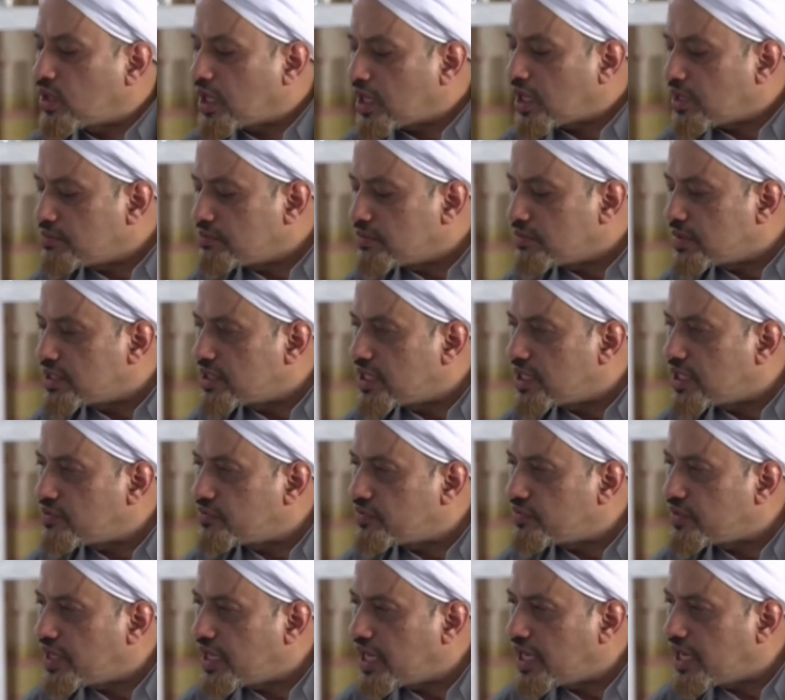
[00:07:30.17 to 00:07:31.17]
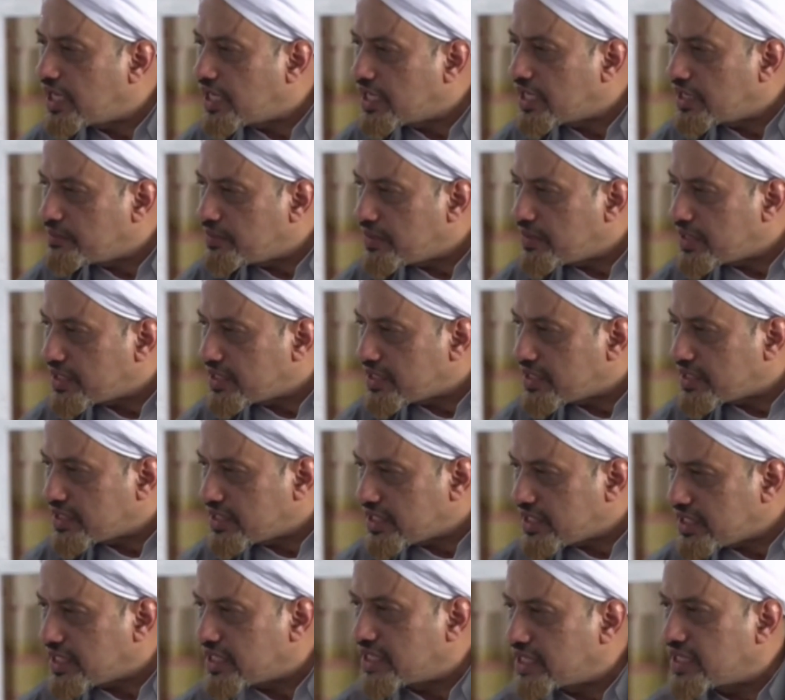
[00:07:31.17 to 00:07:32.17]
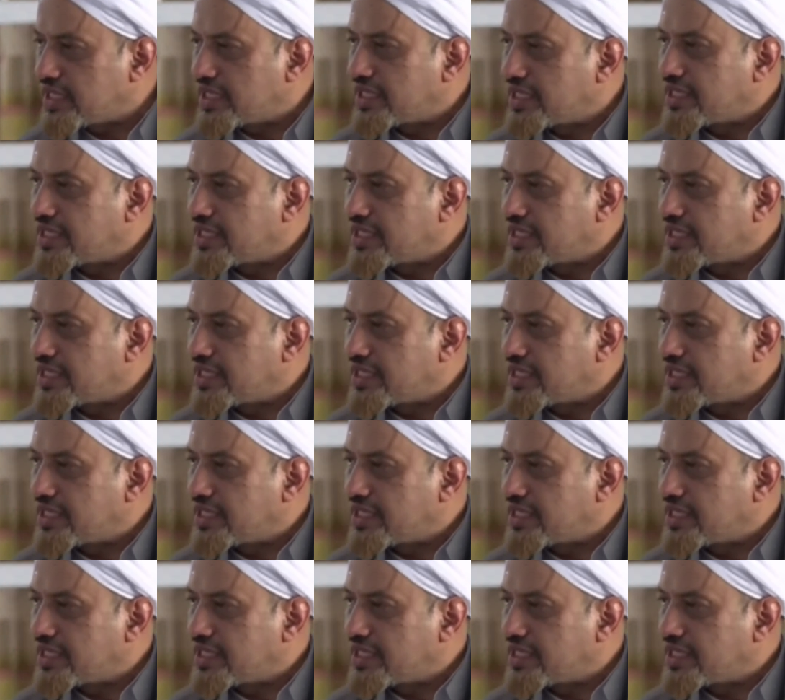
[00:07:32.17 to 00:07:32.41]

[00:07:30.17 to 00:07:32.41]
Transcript: Muhammad dan fi ahli baitih